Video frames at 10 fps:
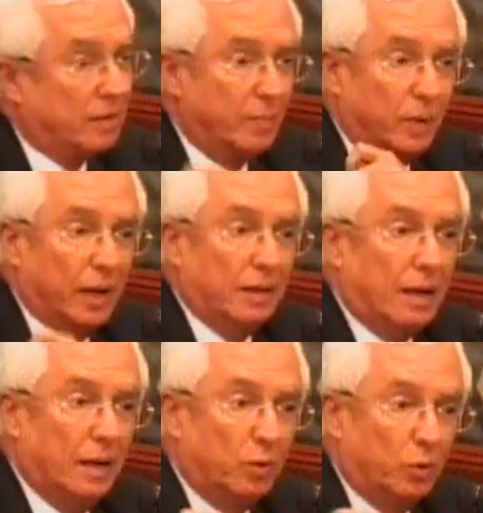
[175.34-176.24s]
puedan dar
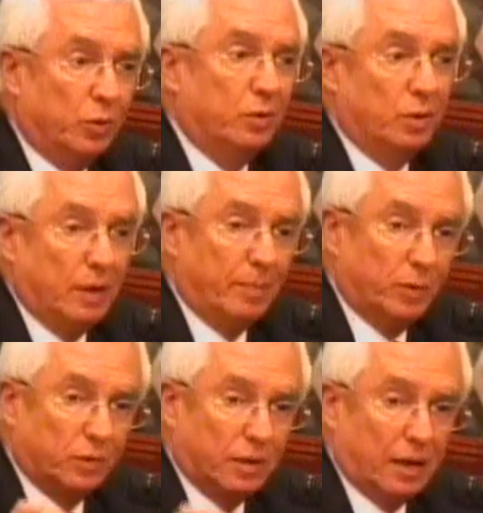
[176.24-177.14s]
el gusto de
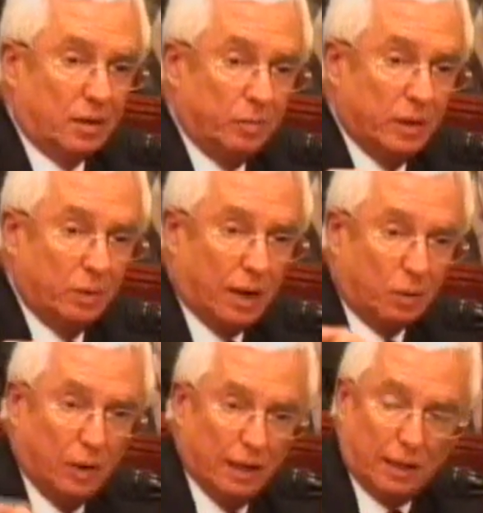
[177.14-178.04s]
apostar como en una
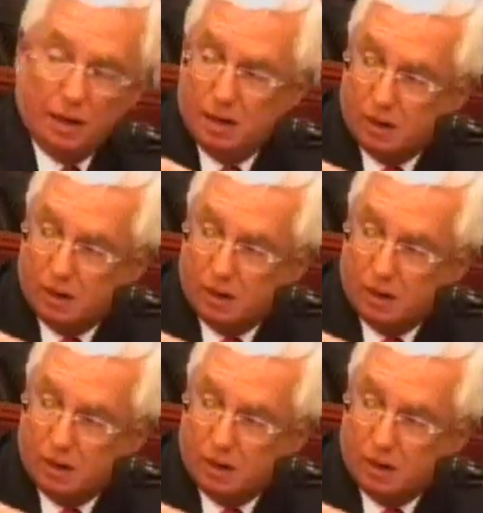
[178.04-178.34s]
ruleta